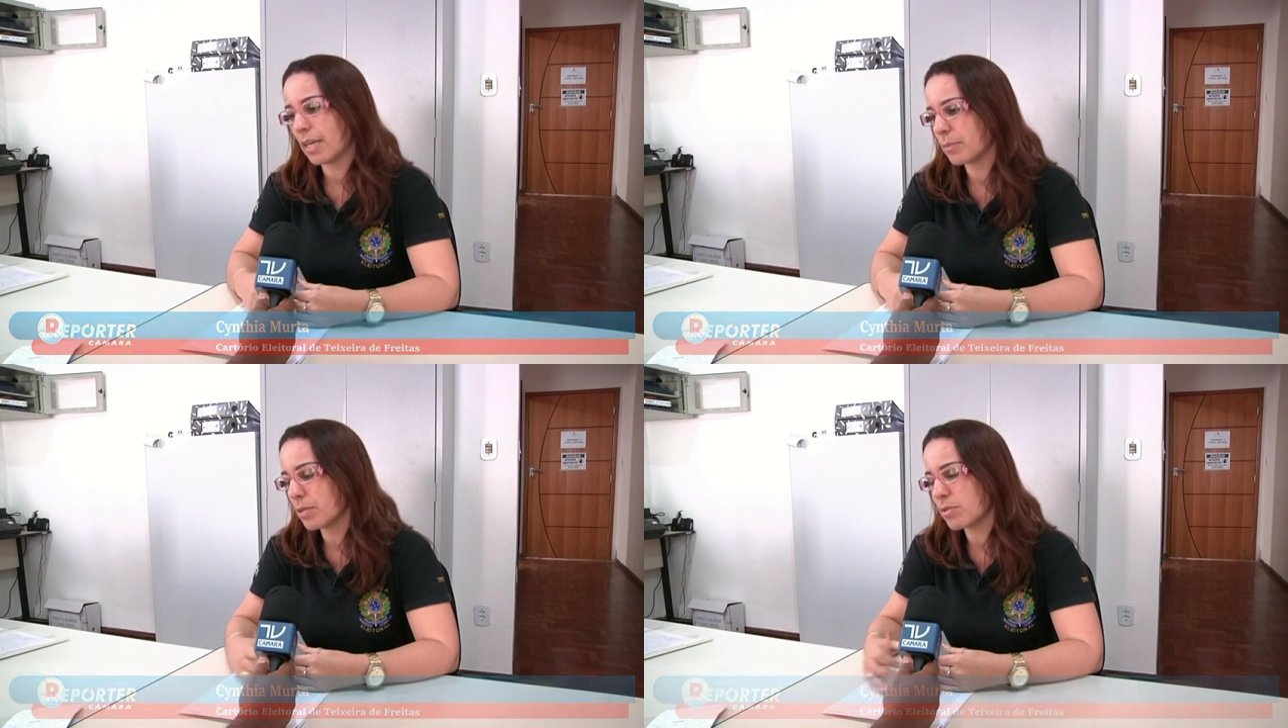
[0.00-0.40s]

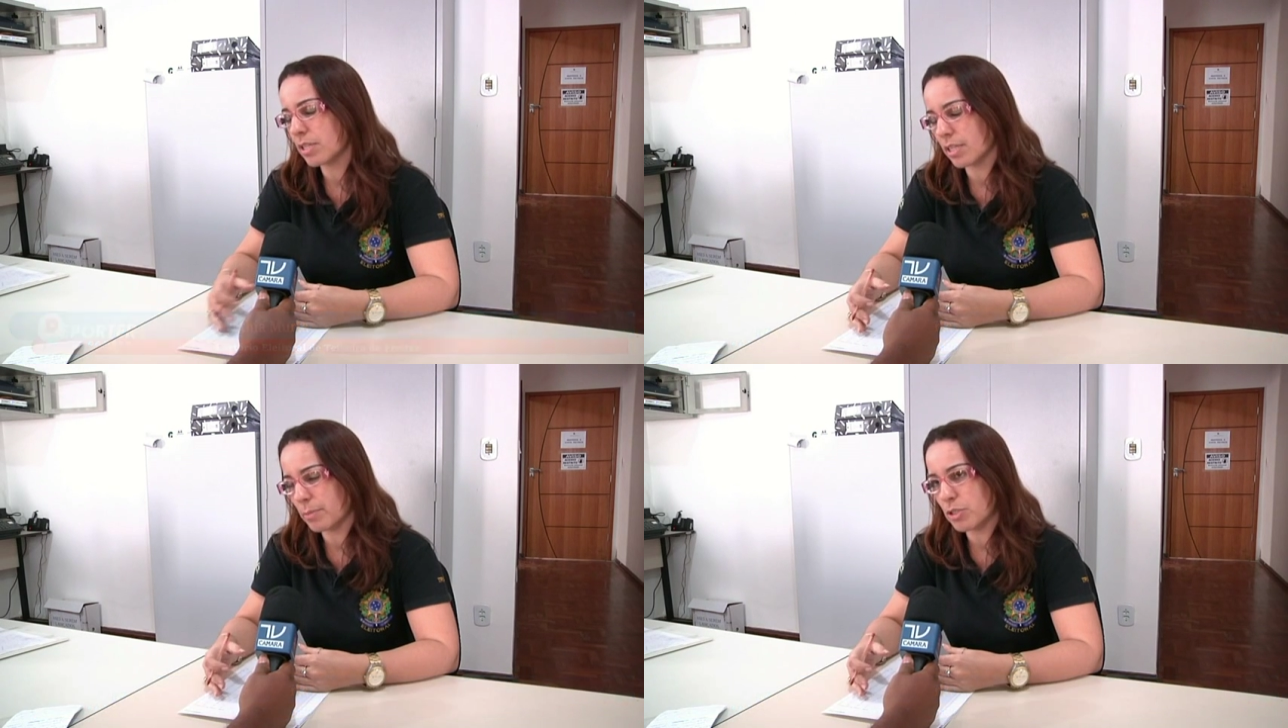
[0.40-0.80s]
terminamos
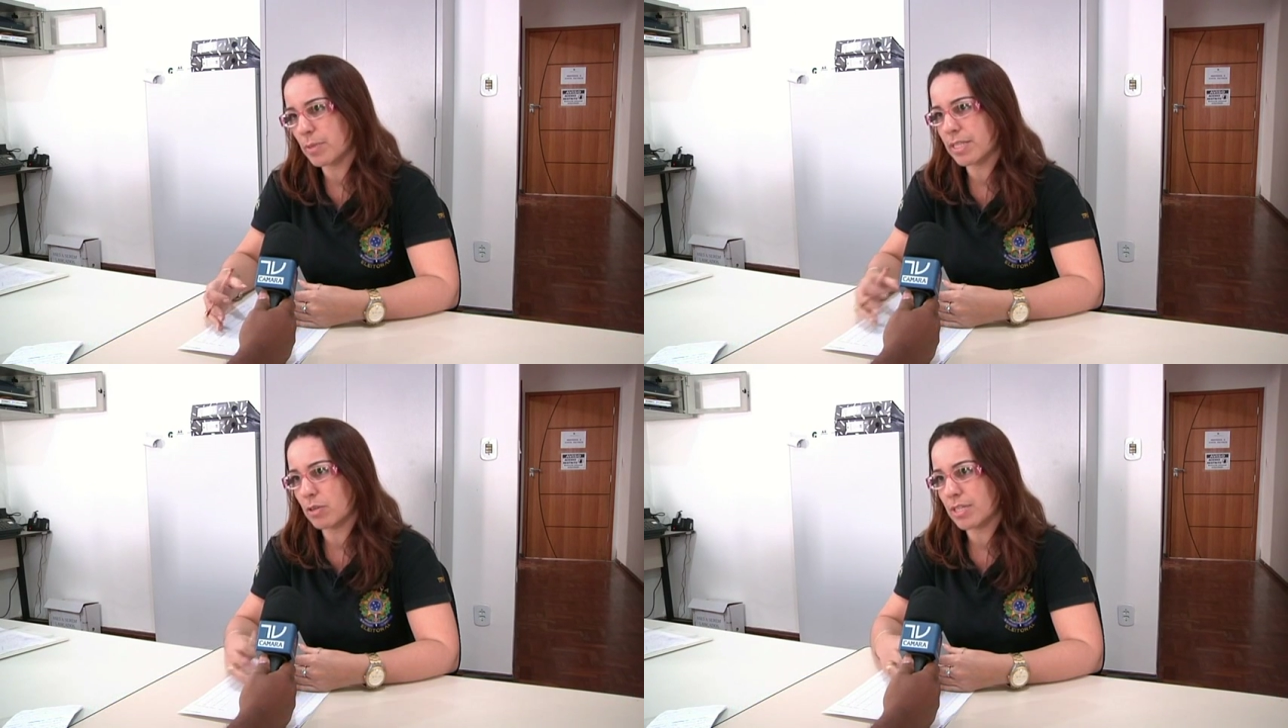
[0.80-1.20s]
os treinamentos
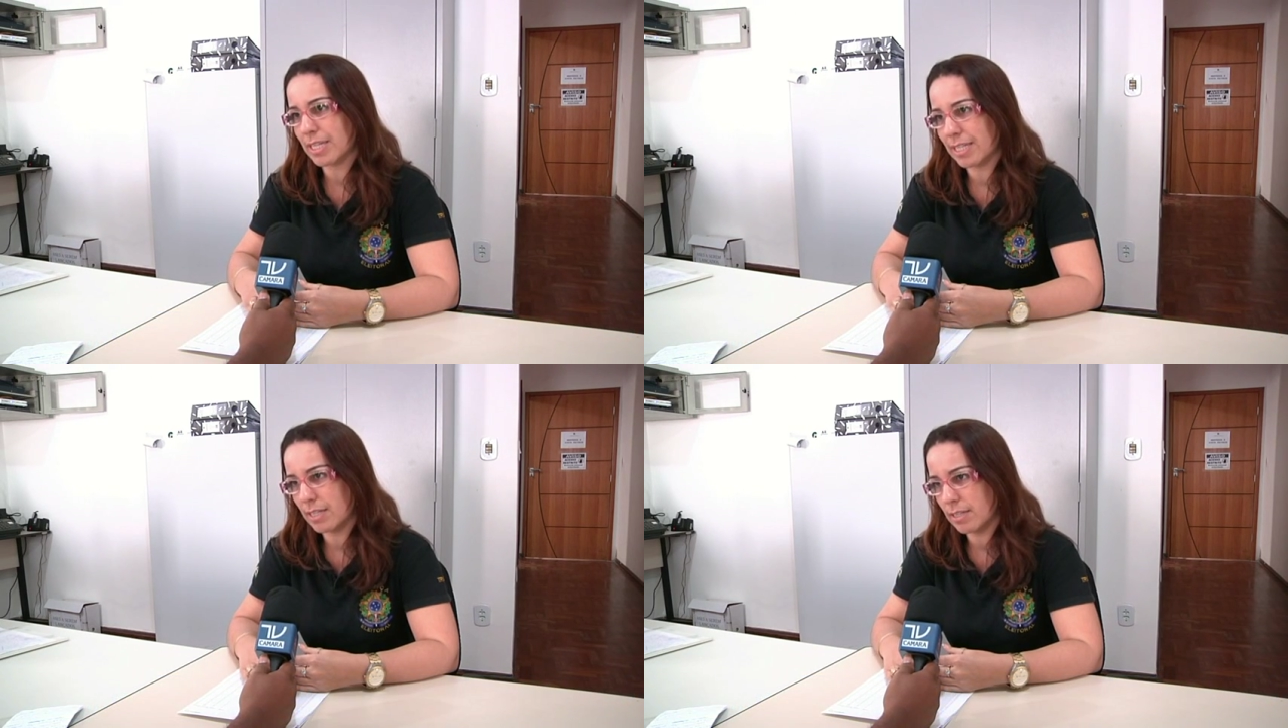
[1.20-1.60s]
de mesários
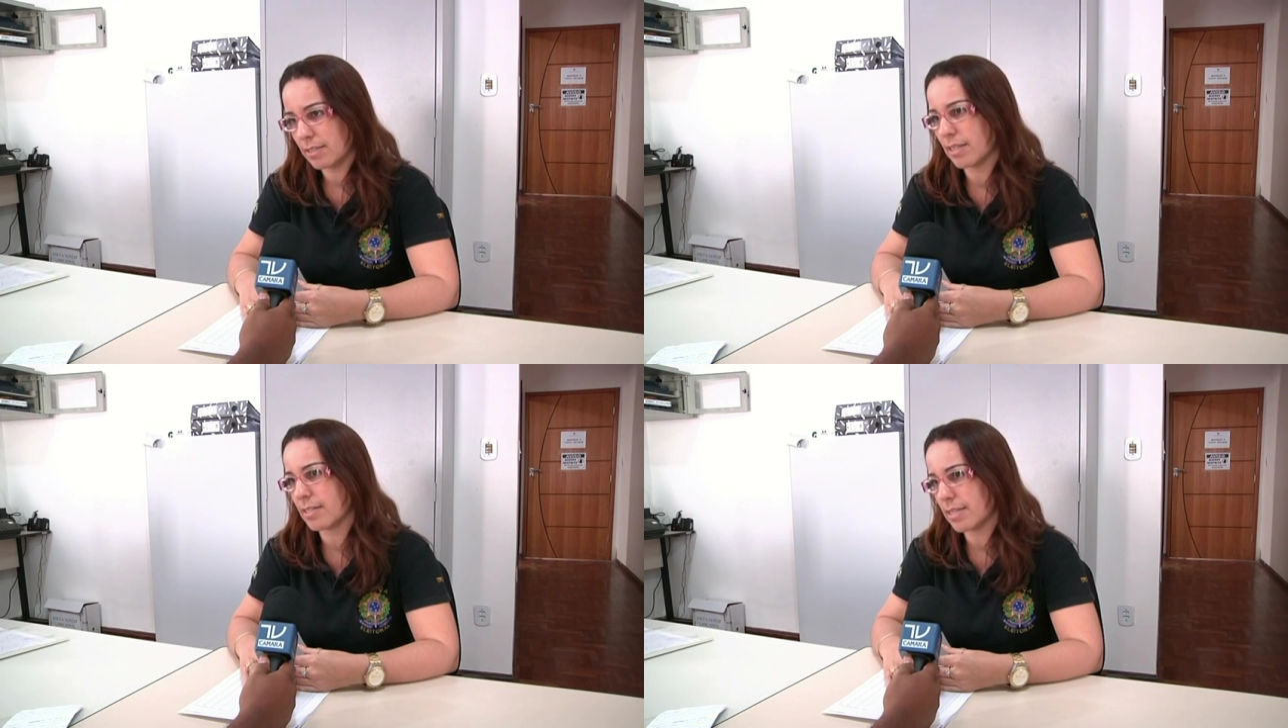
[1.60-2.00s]

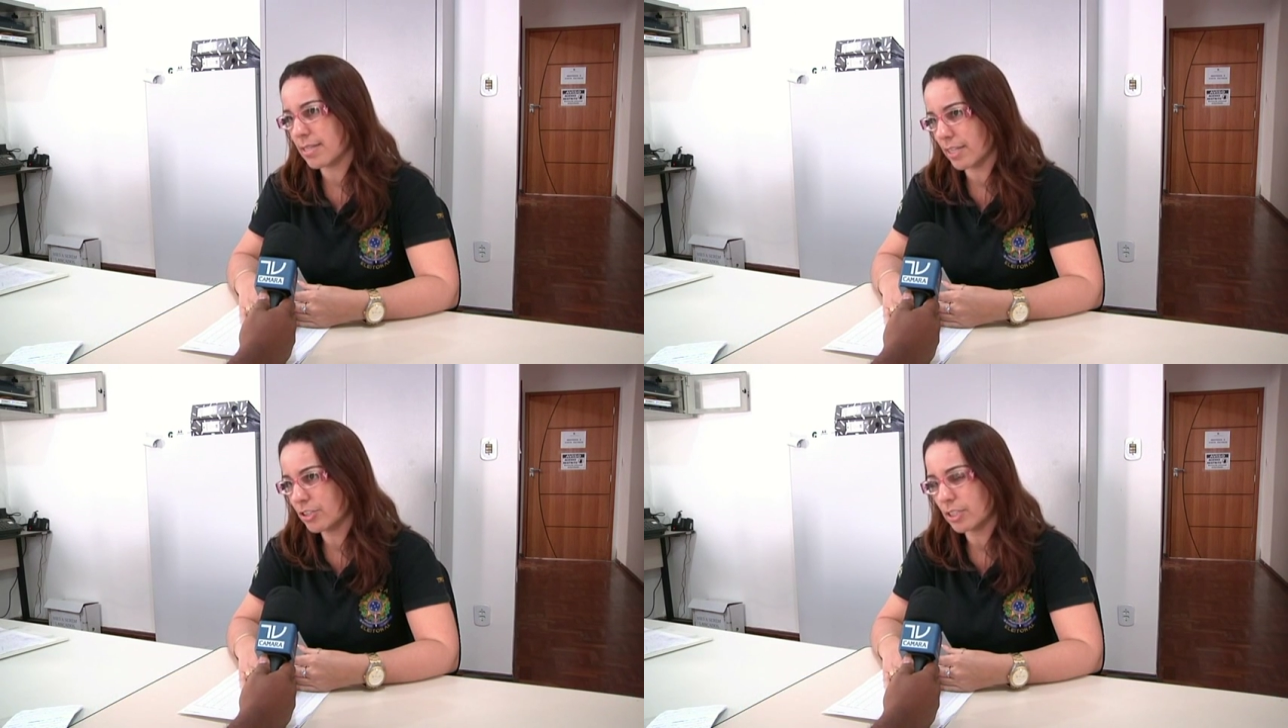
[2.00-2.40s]
aqui na, na,
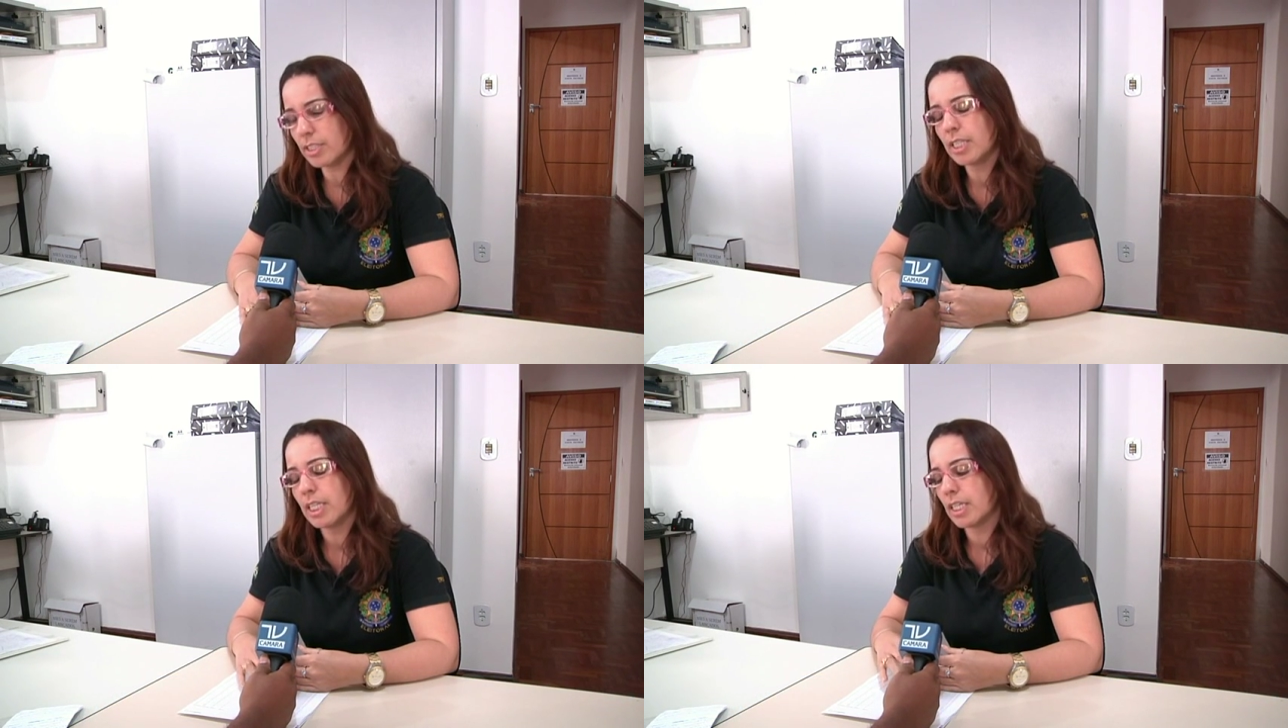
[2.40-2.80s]
sede, né?